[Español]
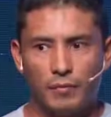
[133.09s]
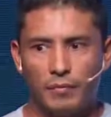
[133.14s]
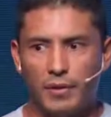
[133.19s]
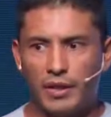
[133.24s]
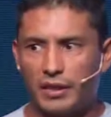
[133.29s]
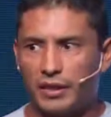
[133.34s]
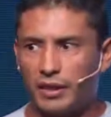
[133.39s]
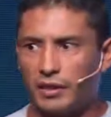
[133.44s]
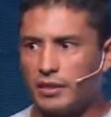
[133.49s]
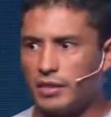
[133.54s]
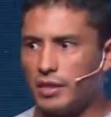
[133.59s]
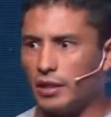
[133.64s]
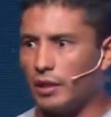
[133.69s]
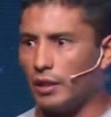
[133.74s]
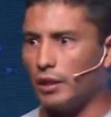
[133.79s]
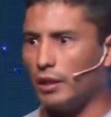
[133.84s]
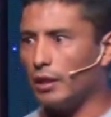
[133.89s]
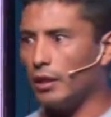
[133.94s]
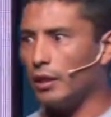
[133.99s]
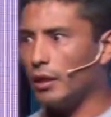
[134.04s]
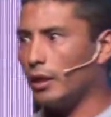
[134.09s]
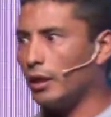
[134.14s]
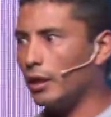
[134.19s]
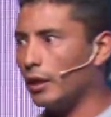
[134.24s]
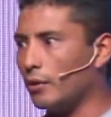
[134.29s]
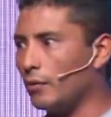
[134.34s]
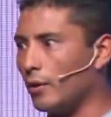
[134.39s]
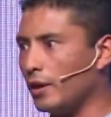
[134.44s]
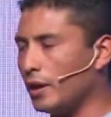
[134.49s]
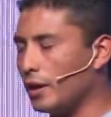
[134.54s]
Wittgenstein dice que,
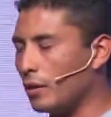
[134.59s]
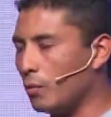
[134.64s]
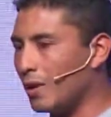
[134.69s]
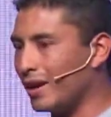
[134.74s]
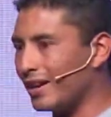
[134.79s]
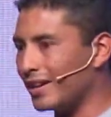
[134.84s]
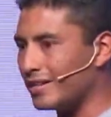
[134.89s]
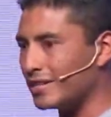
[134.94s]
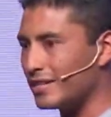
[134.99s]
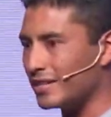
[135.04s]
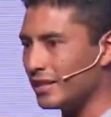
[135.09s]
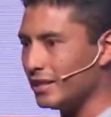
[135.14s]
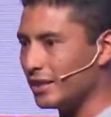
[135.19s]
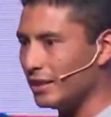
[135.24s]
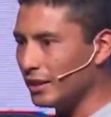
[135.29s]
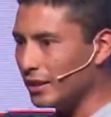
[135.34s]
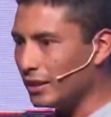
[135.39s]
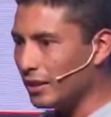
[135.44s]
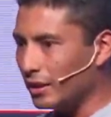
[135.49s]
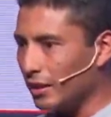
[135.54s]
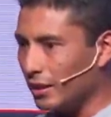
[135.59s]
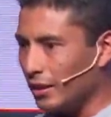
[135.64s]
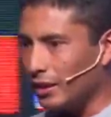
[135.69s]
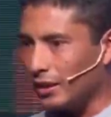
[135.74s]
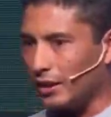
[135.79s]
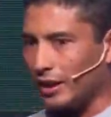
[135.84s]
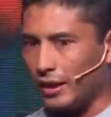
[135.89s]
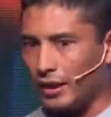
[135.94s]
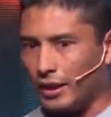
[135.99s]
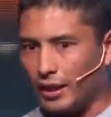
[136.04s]
que no hay lenguaje en sí
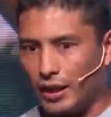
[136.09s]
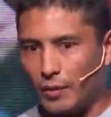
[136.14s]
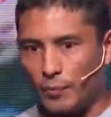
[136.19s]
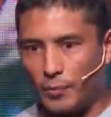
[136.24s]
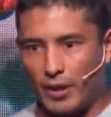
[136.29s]
que,